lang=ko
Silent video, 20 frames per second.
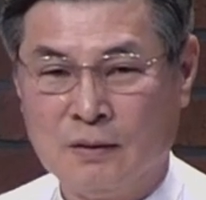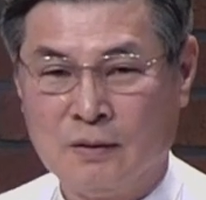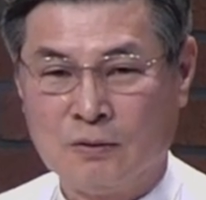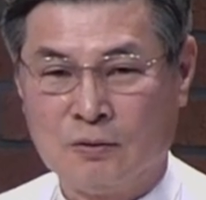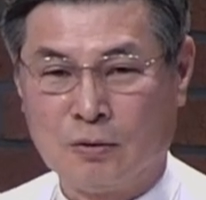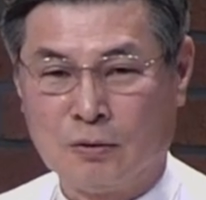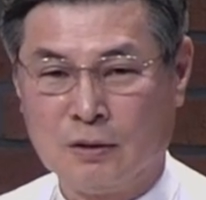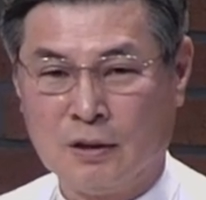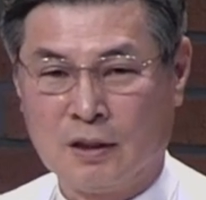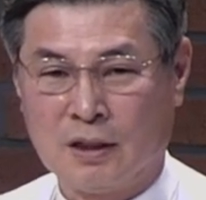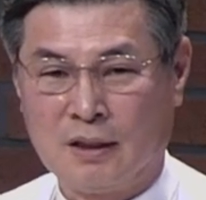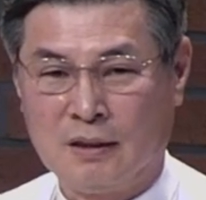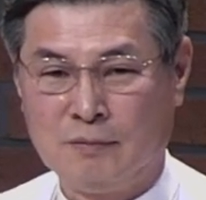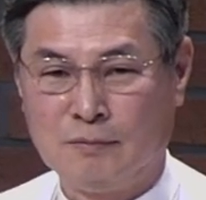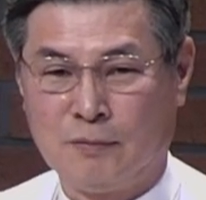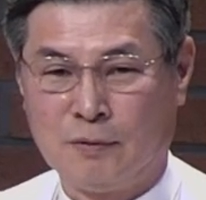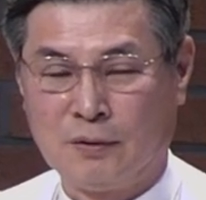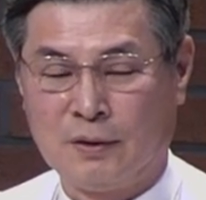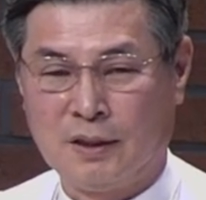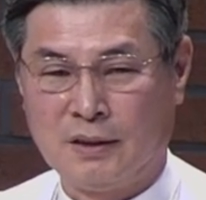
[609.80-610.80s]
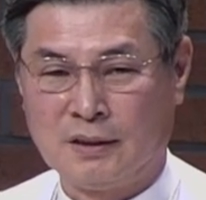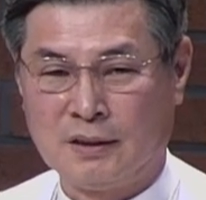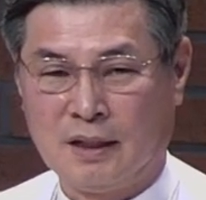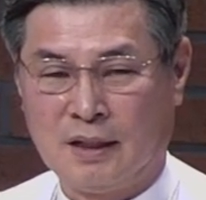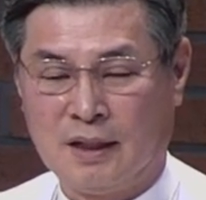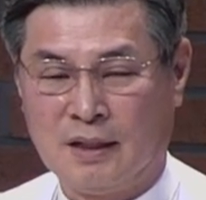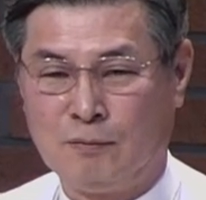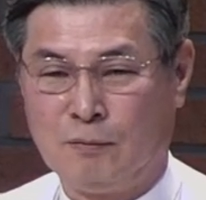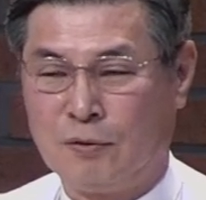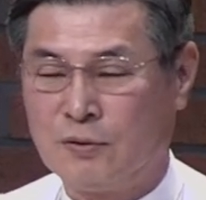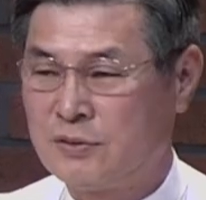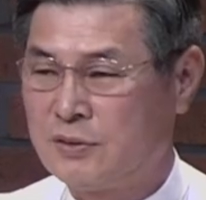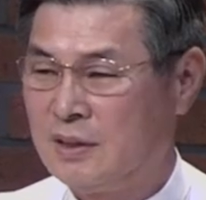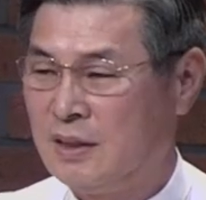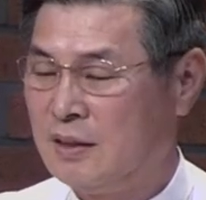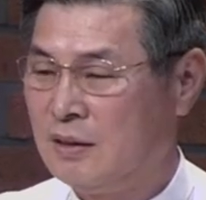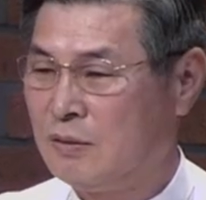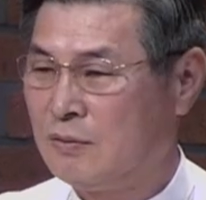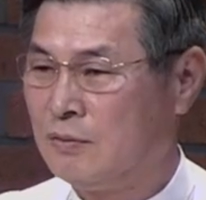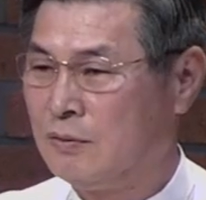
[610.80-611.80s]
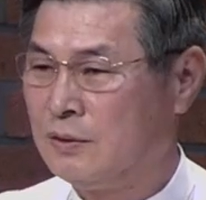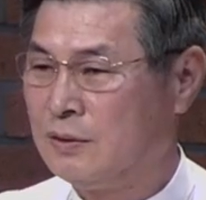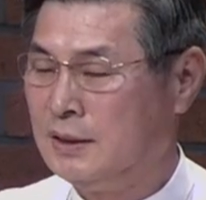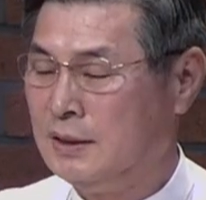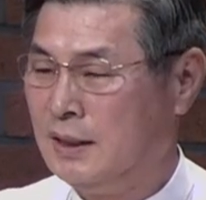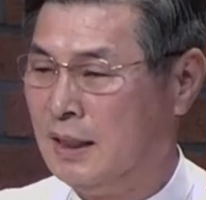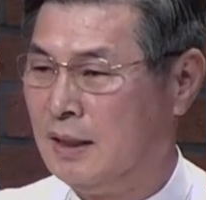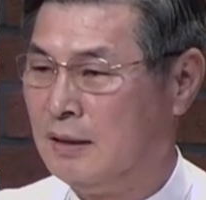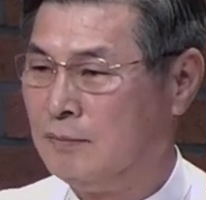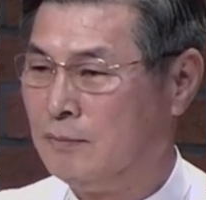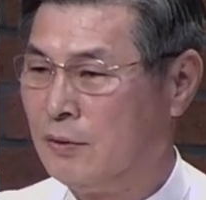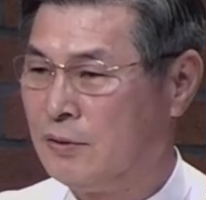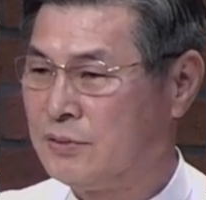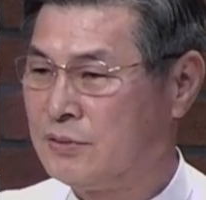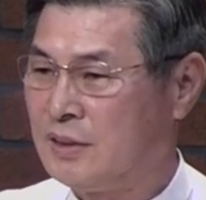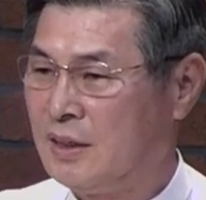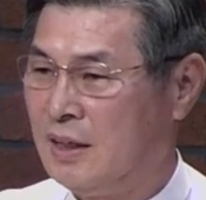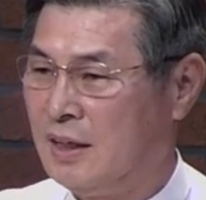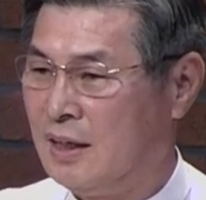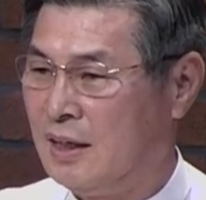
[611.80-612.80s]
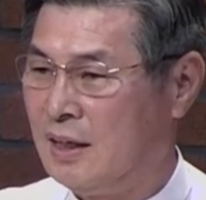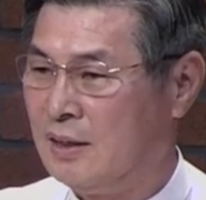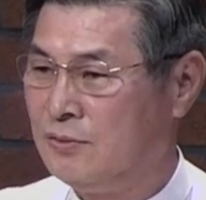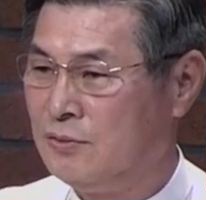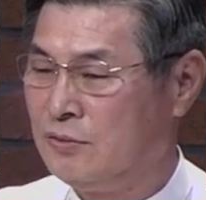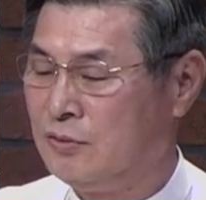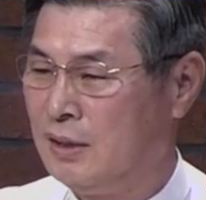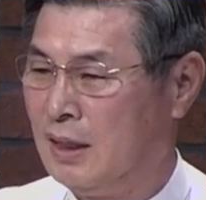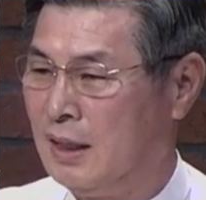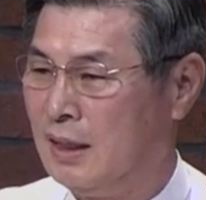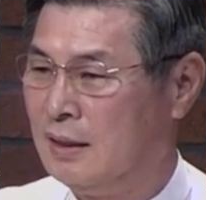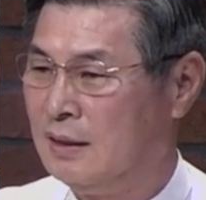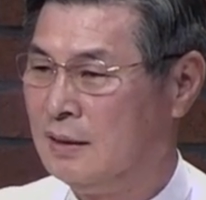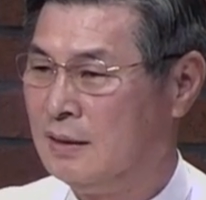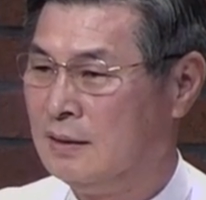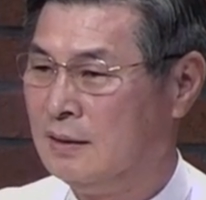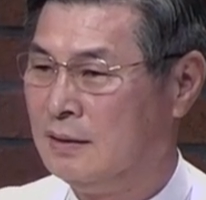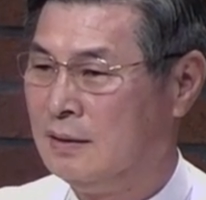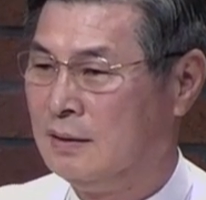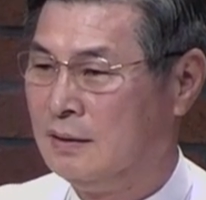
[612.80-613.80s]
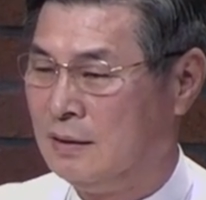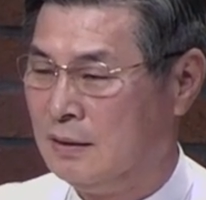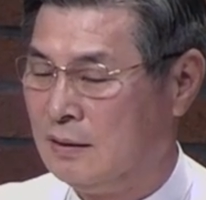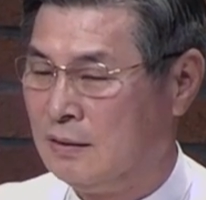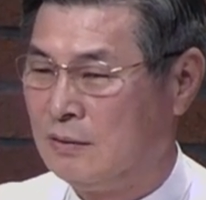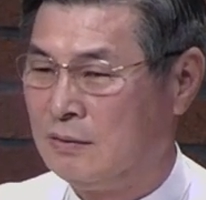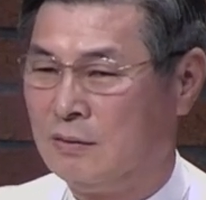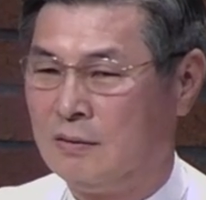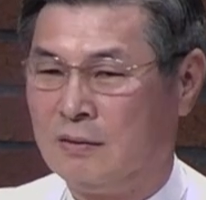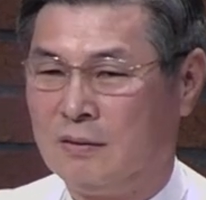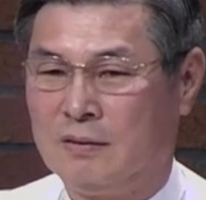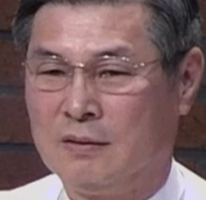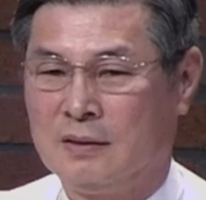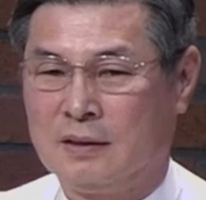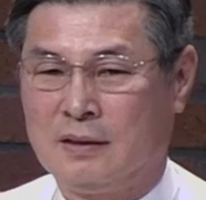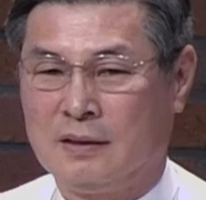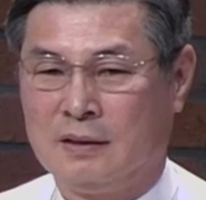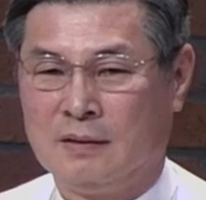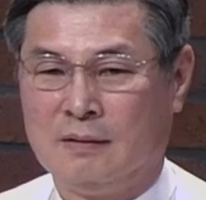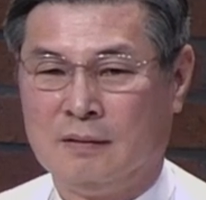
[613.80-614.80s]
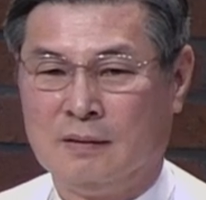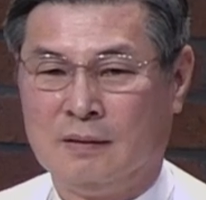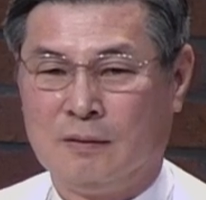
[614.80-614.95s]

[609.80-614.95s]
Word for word: 동역하는 목회자가 목사 고시나 목사 안수나 또